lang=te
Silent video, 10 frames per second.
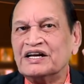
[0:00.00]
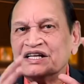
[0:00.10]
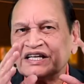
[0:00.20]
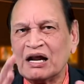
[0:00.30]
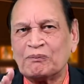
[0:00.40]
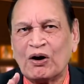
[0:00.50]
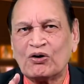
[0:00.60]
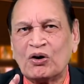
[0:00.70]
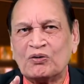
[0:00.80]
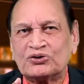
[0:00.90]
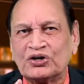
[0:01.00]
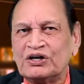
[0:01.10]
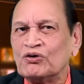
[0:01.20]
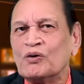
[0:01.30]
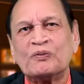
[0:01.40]
ఎన్నిసార్లు పాల్గొవచ్చు
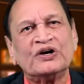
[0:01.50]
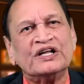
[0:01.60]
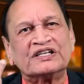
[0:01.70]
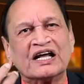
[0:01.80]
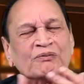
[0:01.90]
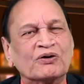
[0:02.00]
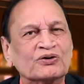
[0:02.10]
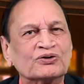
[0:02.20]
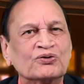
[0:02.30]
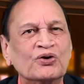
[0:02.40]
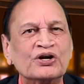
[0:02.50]
అంటే ఓపికంటే ఎన్నిసార్లు పాల్గొచ్చు